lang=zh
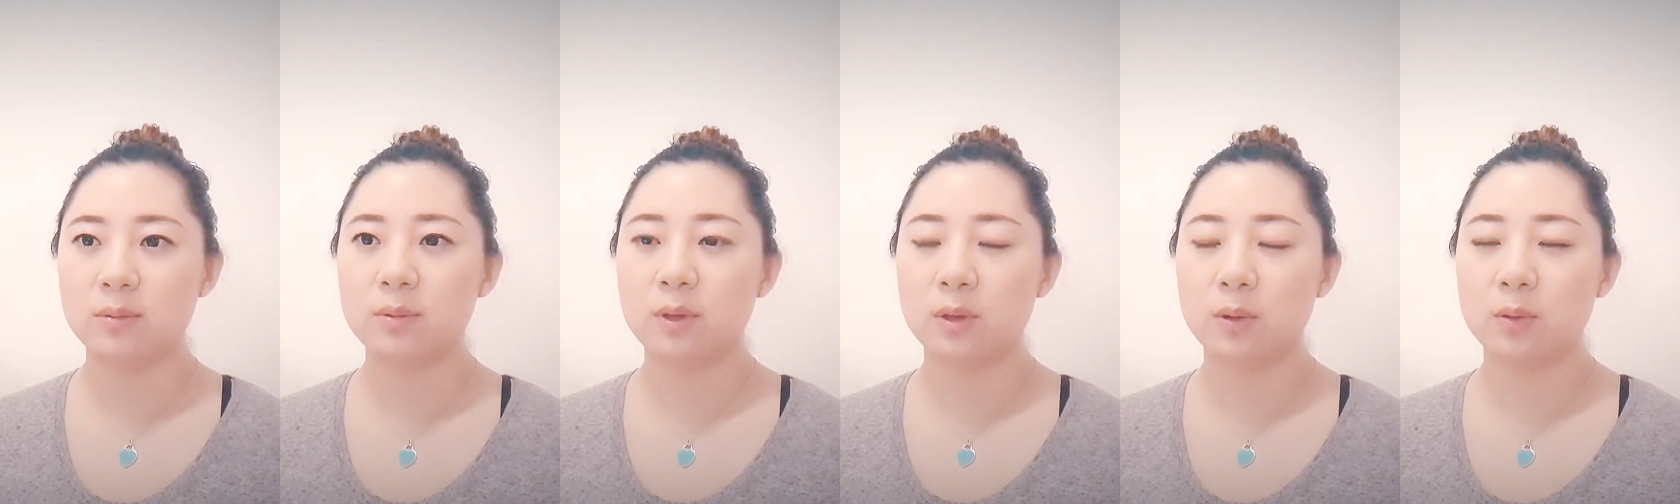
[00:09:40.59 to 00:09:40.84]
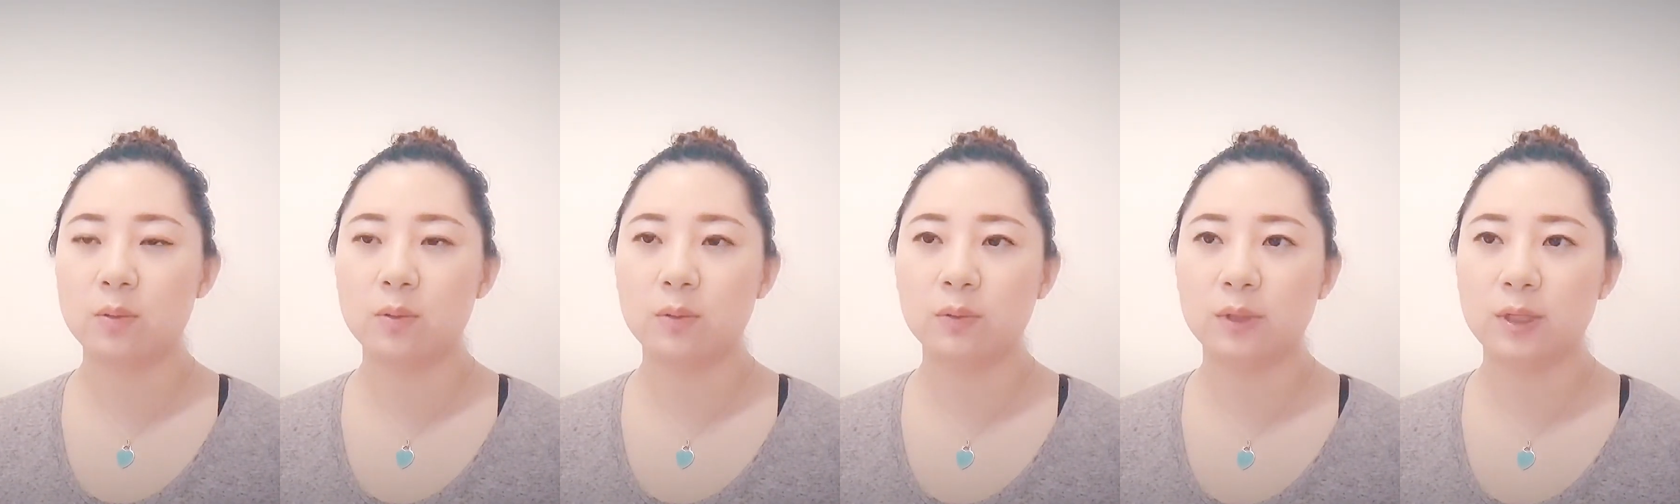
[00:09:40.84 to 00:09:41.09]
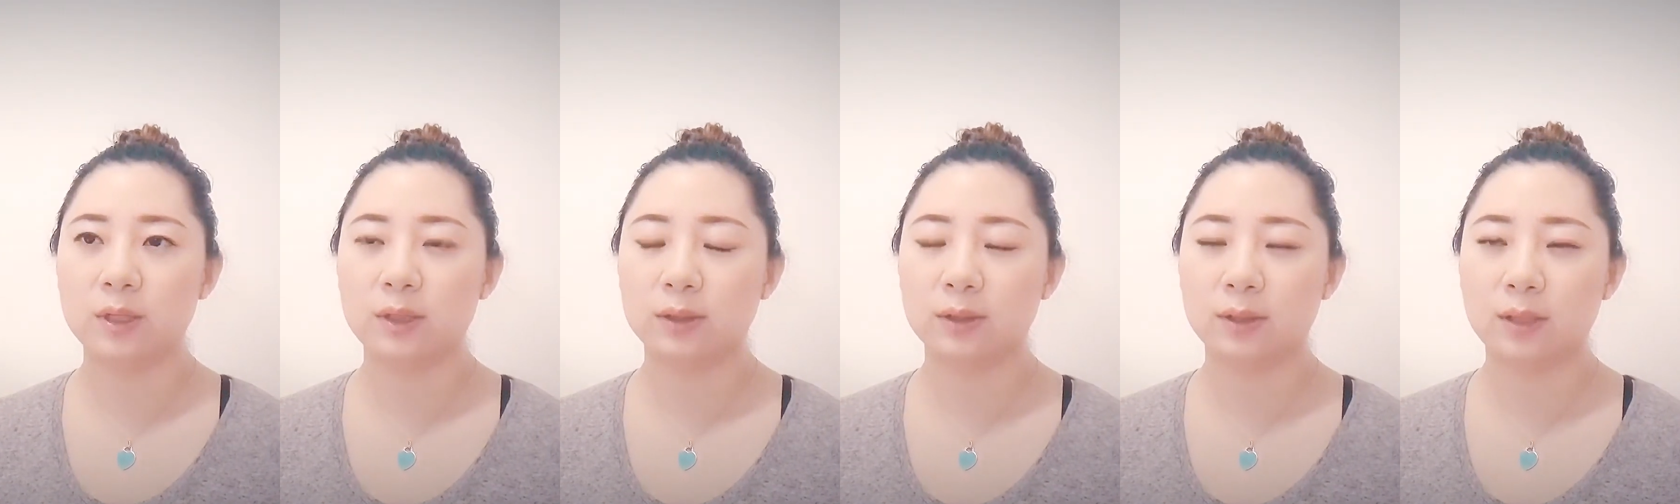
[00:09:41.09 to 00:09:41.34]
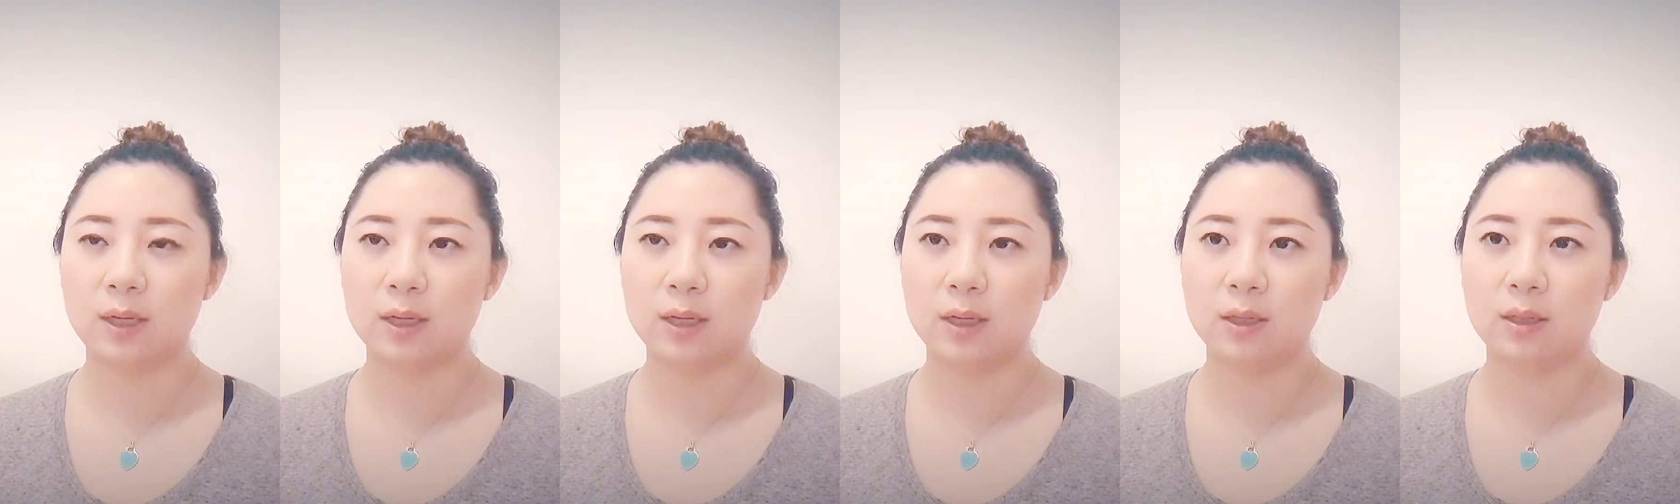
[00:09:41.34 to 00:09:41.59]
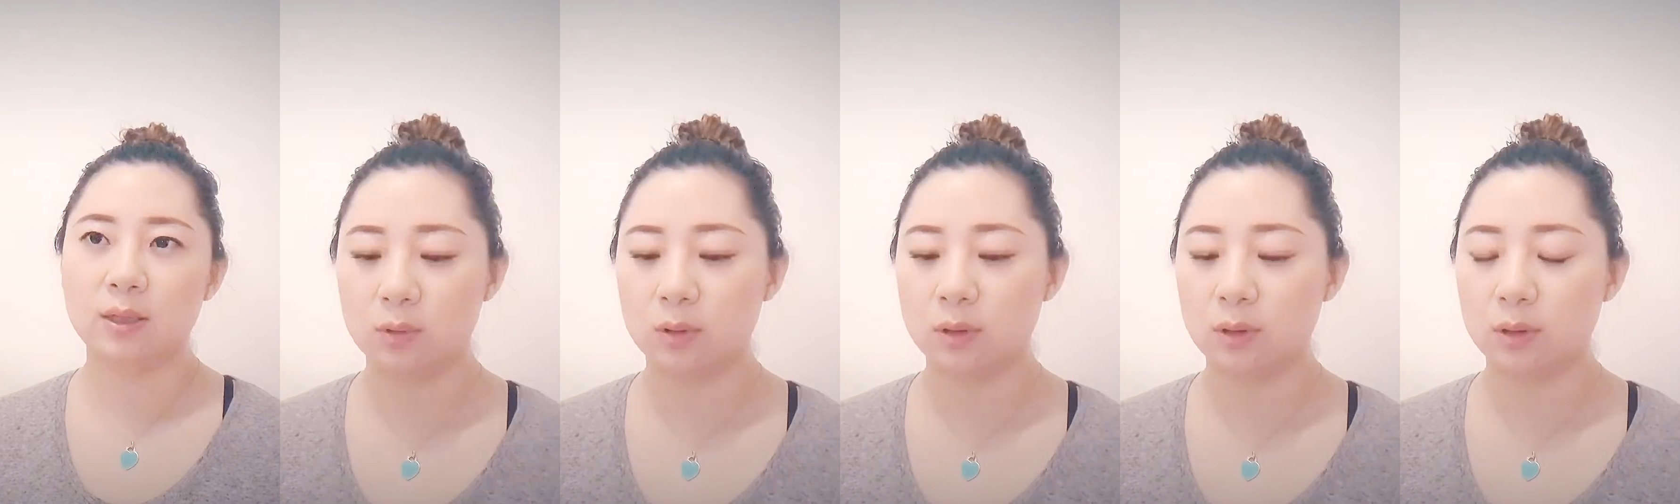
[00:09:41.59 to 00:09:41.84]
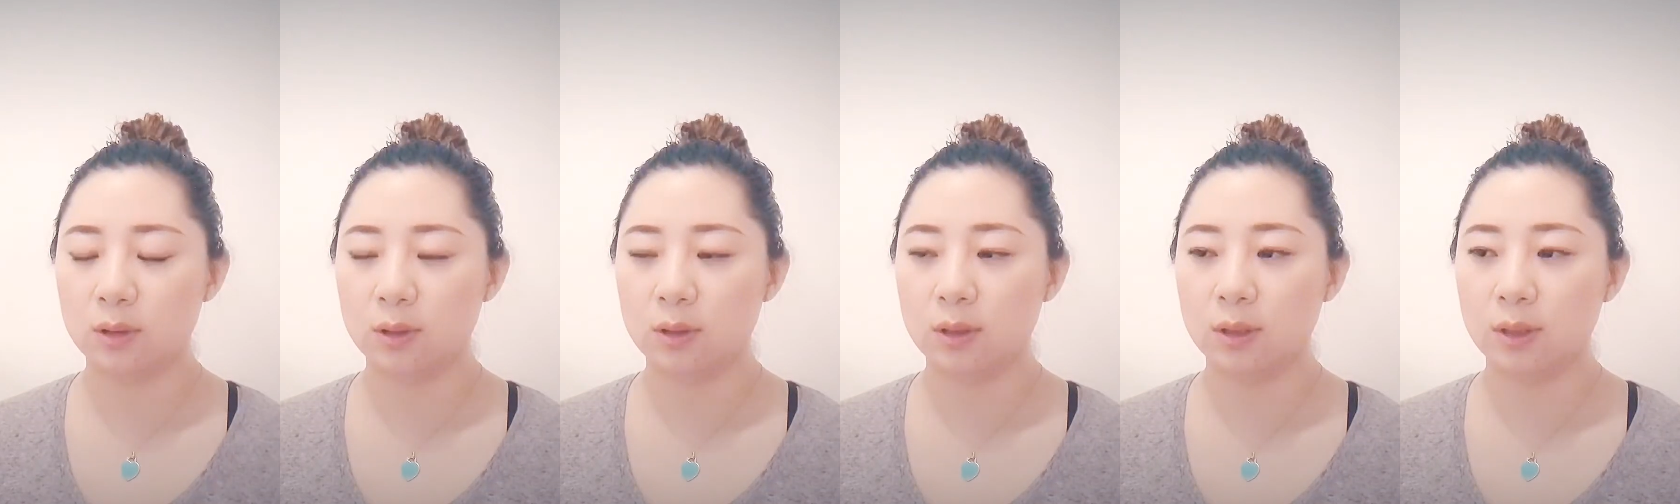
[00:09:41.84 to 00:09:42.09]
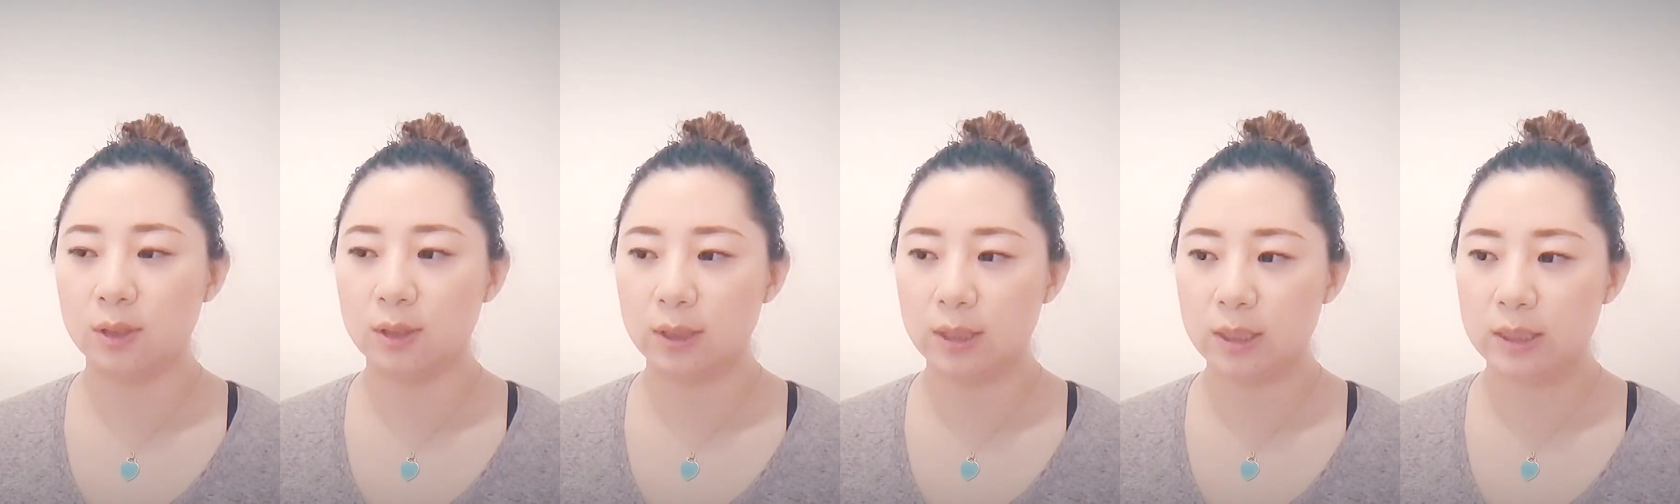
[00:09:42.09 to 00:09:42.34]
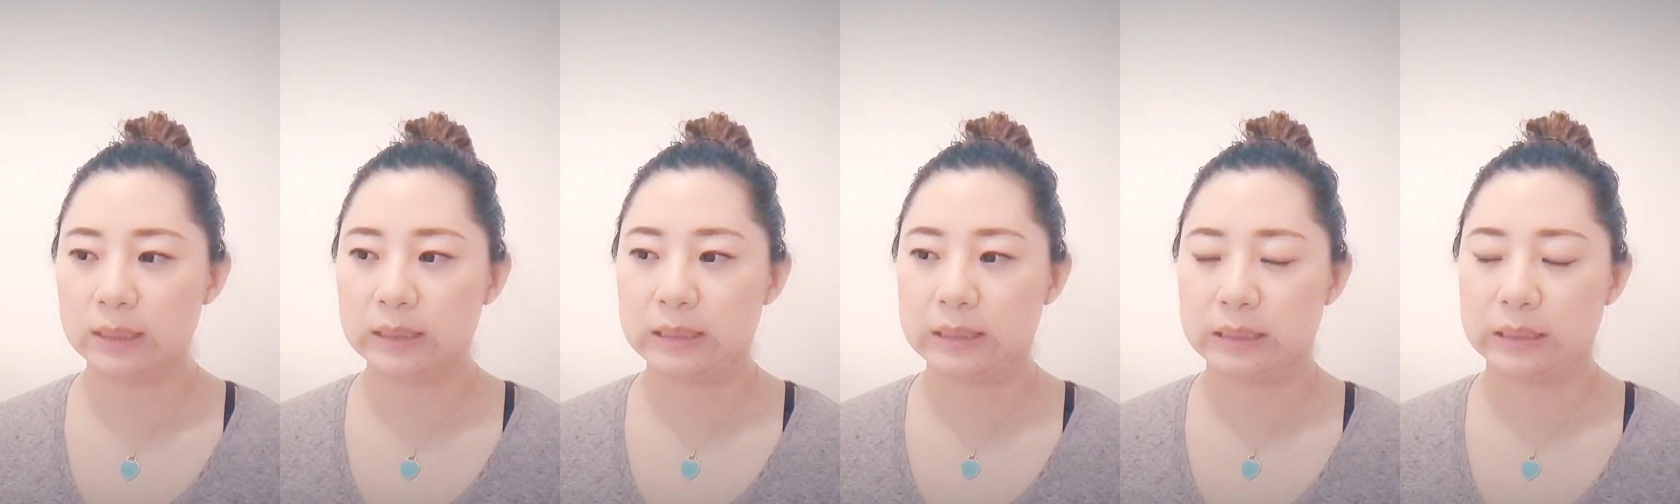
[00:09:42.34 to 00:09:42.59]
别固定的做
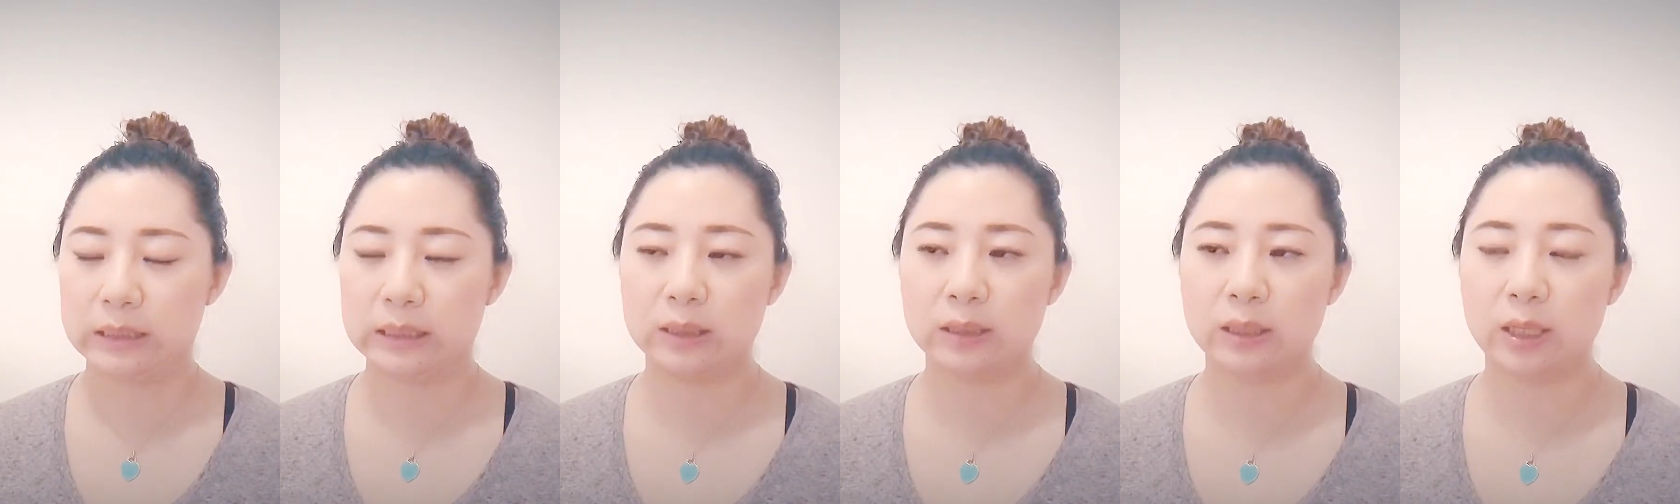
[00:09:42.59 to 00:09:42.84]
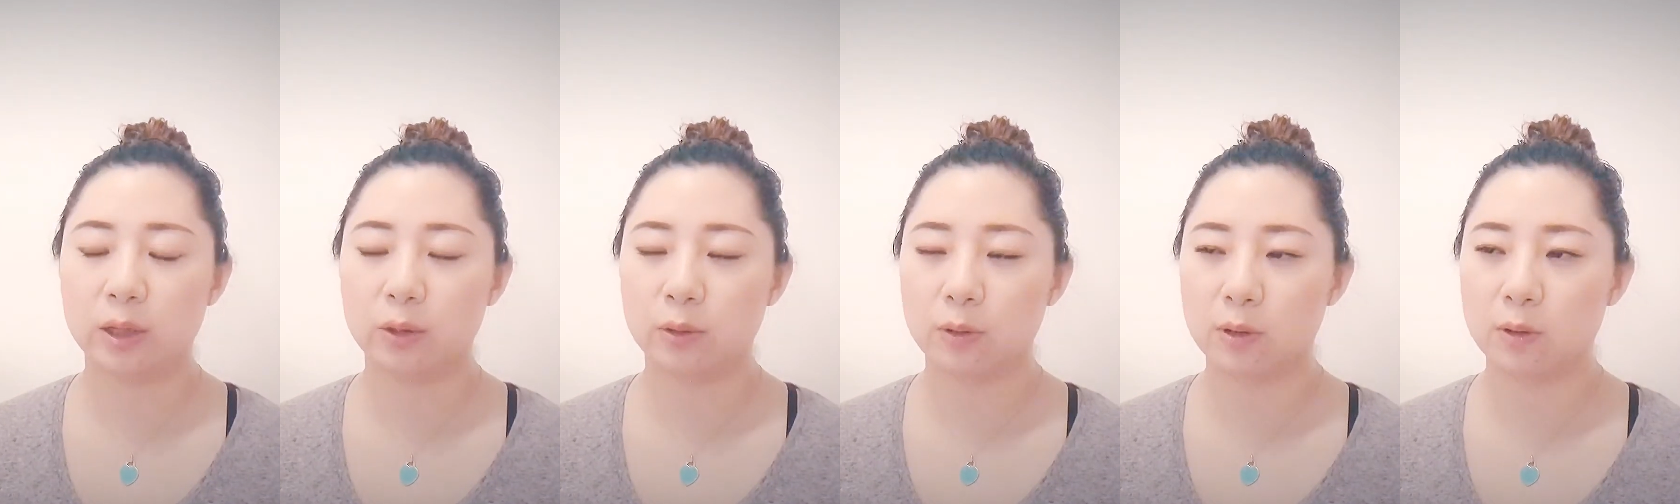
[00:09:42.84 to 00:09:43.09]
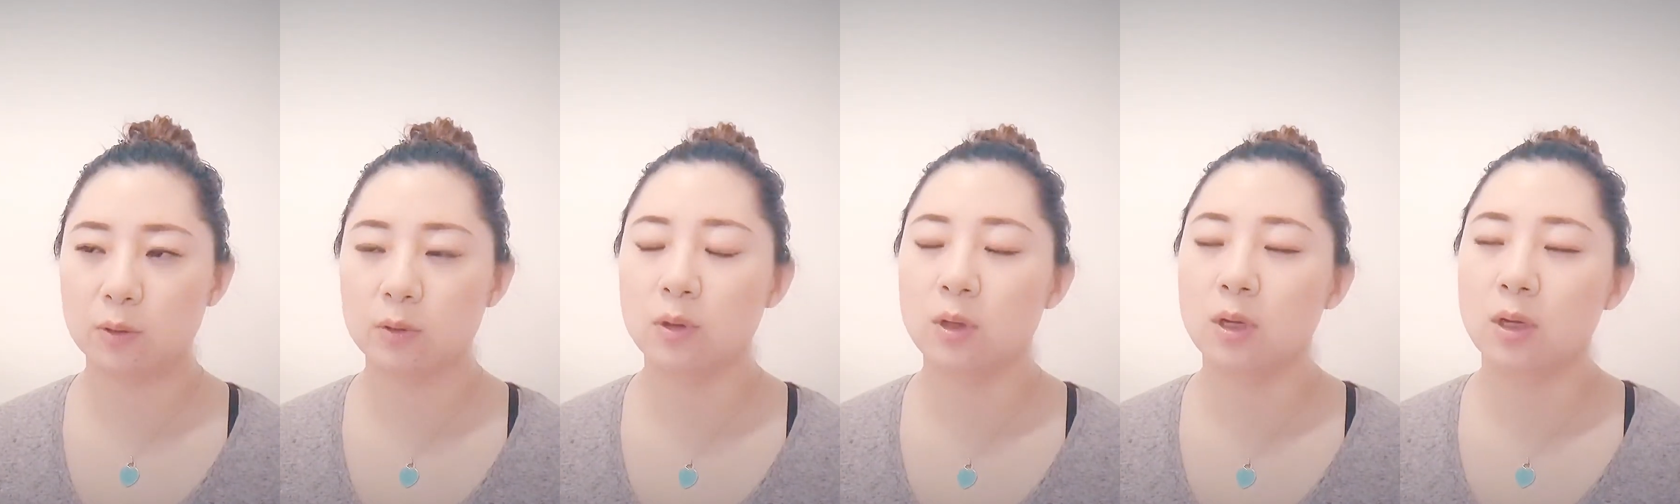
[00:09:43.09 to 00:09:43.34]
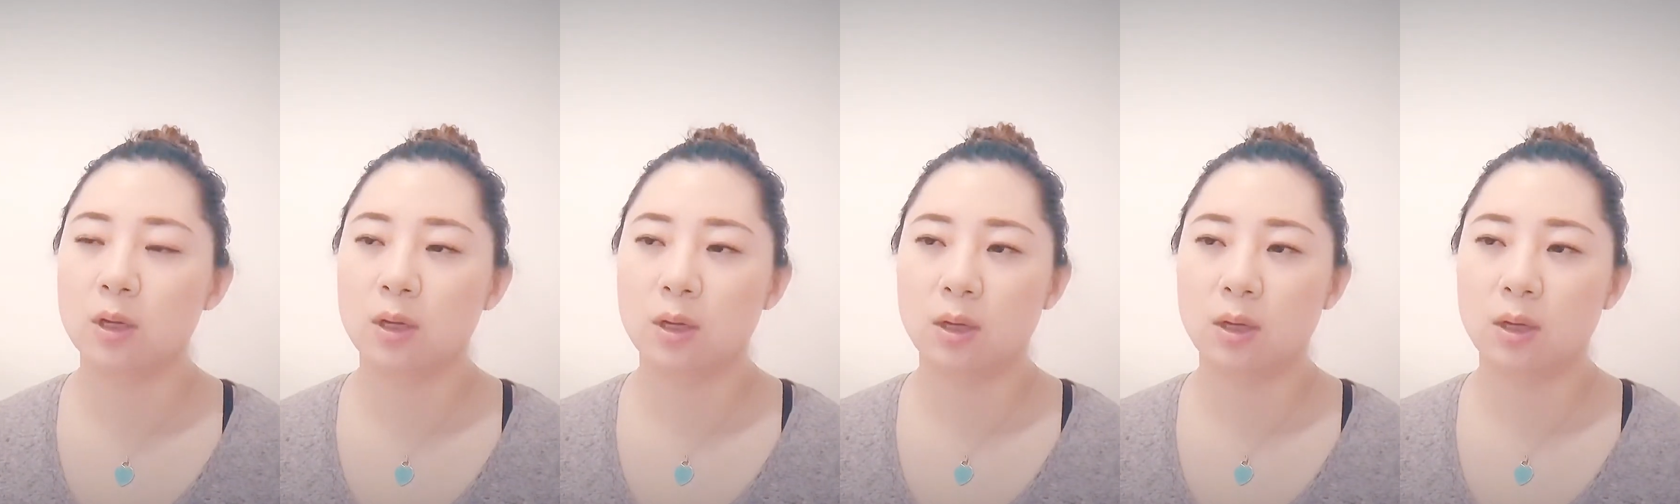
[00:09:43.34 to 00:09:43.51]
类似的内容，